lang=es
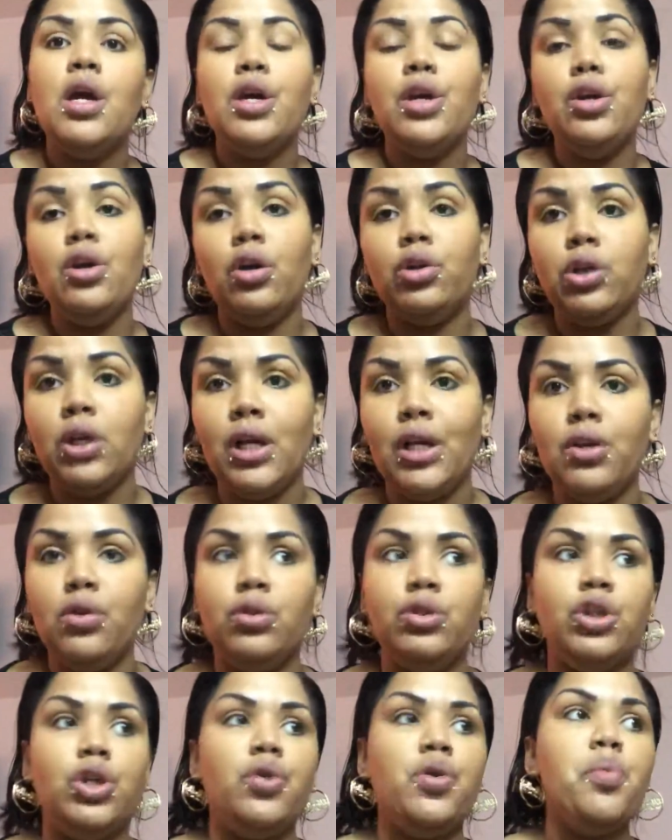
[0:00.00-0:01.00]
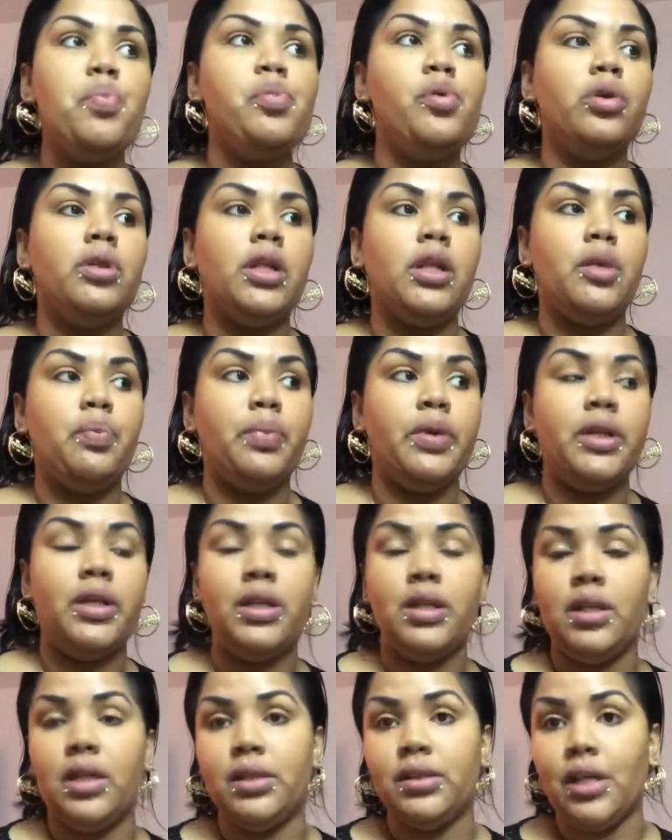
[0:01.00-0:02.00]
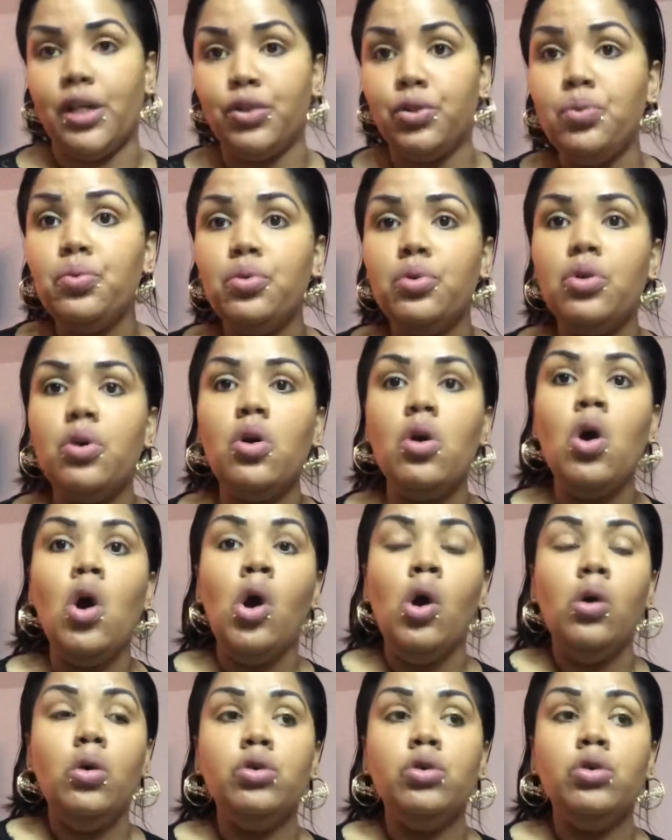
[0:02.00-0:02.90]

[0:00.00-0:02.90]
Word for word: y otro en la noche, no importa, después del desayuno,